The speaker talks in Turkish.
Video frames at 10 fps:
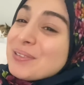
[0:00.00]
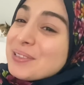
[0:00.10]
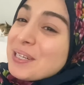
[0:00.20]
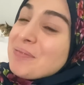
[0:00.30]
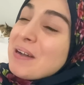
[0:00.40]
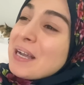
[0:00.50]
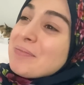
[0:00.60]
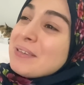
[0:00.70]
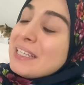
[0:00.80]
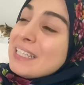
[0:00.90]
kusura
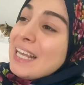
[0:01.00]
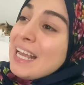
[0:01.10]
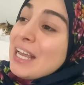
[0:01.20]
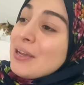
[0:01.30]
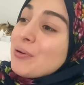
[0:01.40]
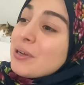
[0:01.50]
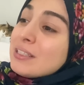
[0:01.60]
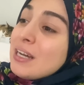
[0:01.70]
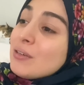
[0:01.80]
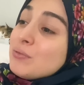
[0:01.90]
bakmayın. O
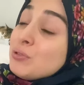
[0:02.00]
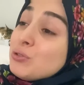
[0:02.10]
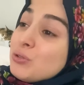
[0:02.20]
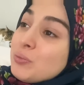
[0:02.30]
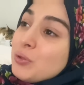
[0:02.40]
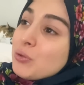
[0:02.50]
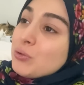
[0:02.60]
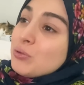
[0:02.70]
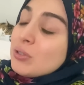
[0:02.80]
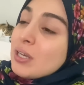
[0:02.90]
kadar vücudum
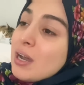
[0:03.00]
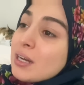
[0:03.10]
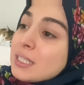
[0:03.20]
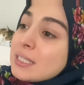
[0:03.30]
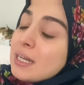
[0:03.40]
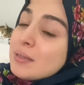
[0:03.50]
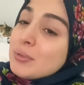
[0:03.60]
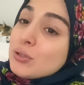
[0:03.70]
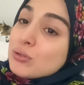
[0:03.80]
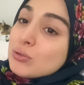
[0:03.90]
yoruldu ki artık hani
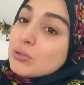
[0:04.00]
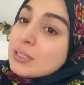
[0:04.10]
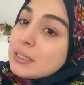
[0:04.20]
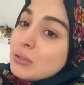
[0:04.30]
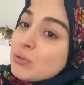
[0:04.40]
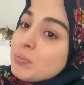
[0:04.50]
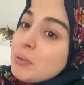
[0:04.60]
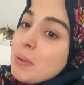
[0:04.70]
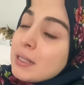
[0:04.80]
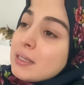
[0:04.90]
biliyorsunuz iki tüp
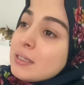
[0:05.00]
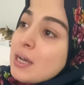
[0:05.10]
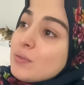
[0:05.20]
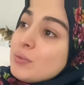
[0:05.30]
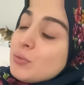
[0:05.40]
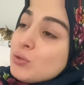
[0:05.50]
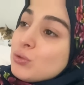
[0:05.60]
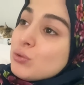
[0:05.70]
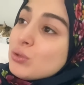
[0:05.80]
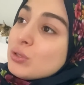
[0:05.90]
bebek tedavim
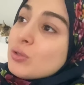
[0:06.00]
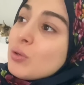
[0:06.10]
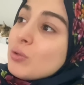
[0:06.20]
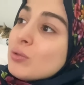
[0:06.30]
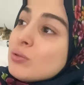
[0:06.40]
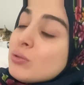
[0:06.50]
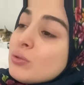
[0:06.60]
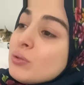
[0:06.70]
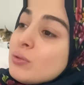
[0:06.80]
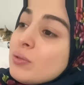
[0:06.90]
üst üste
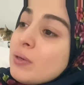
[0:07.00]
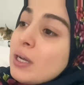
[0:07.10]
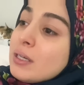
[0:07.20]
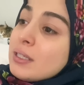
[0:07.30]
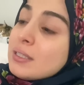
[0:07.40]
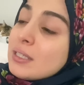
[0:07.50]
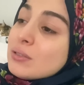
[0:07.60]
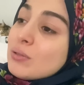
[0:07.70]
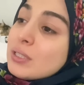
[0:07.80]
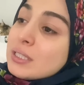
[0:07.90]
oldu. Ayrıyeten
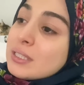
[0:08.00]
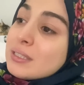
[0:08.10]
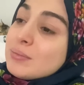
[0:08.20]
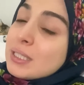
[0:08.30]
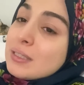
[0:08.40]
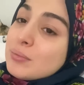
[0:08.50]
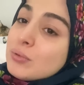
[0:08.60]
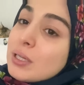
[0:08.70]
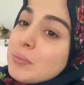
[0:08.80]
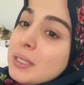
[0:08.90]
sonra işte tabii ki
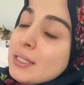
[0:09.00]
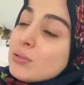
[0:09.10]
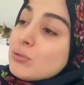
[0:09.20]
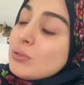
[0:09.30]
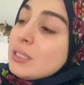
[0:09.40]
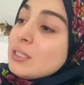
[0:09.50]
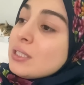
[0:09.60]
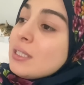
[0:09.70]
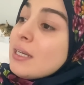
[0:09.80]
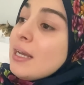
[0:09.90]
bu gebelik
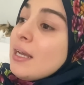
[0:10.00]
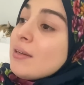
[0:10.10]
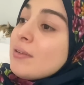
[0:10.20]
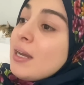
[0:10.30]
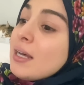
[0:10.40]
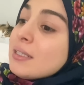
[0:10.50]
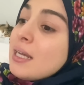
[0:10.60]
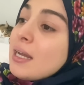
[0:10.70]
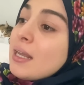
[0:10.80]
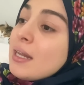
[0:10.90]
süreci falan
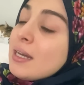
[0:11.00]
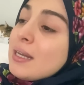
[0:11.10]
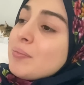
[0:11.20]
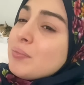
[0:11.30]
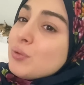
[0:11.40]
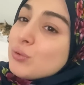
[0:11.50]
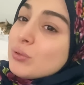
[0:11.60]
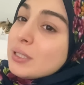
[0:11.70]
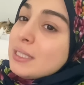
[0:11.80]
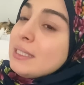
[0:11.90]
derken hep
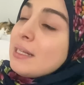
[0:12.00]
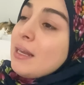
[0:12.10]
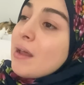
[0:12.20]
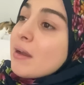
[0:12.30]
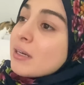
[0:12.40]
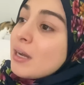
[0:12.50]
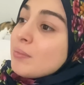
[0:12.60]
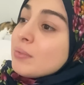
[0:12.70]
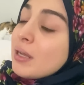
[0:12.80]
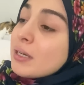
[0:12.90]
bütün iğneler,
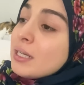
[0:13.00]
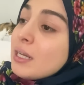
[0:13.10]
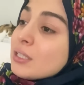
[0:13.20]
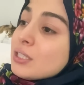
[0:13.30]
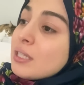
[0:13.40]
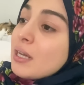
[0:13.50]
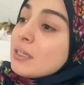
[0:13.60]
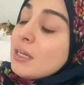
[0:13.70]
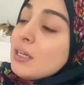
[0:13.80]
haplar, ilaçlar